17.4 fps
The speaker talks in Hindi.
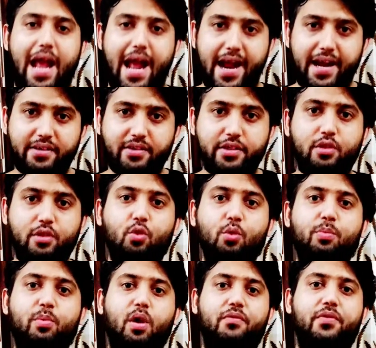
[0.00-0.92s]
एड्स के थ्रू
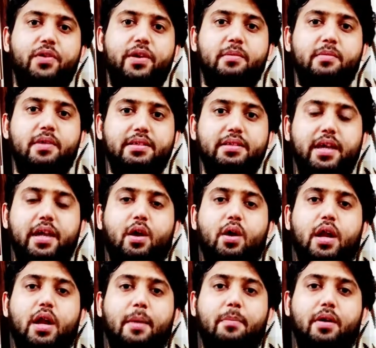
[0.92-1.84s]
प्रॉफिट कमा सके
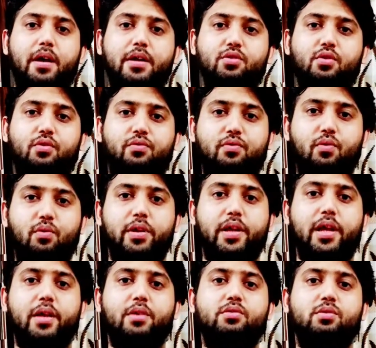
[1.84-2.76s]
और आपका जो फ़ोन
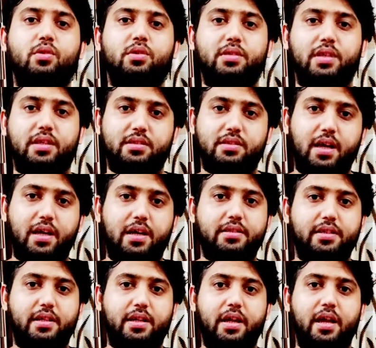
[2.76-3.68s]
है उसको सस्ता कर
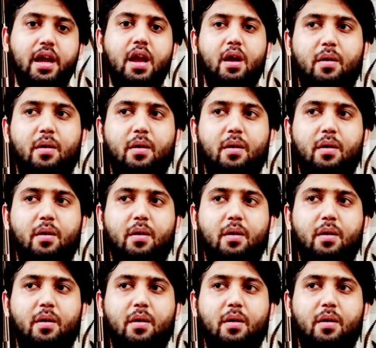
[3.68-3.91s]
सके